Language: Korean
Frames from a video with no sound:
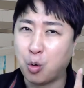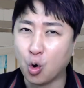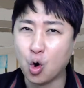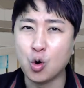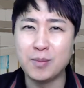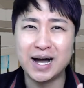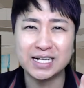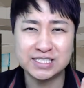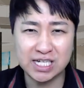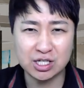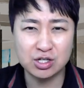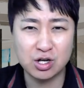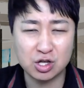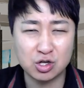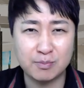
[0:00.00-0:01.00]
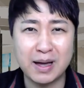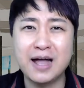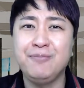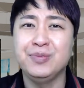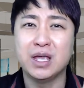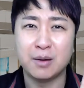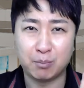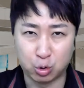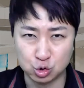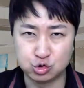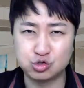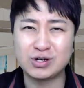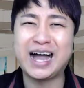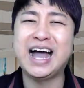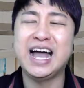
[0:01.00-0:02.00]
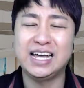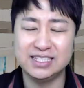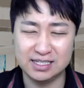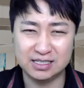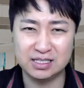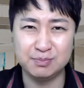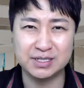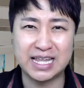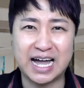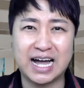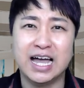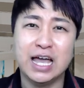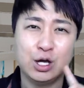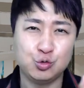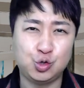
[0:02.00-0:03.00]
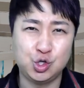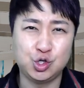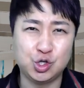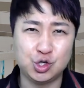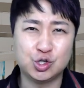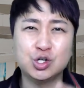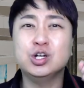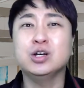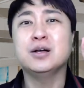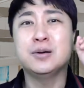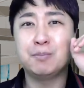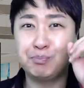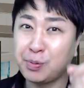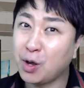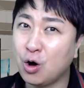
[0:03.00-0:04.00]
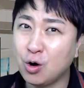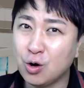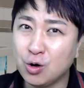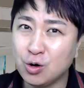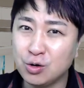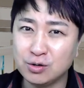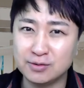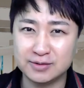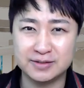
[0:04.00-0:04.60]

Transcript: 보험왕 채널에서만 볼 수가 있습니다. 휘르르 뿅!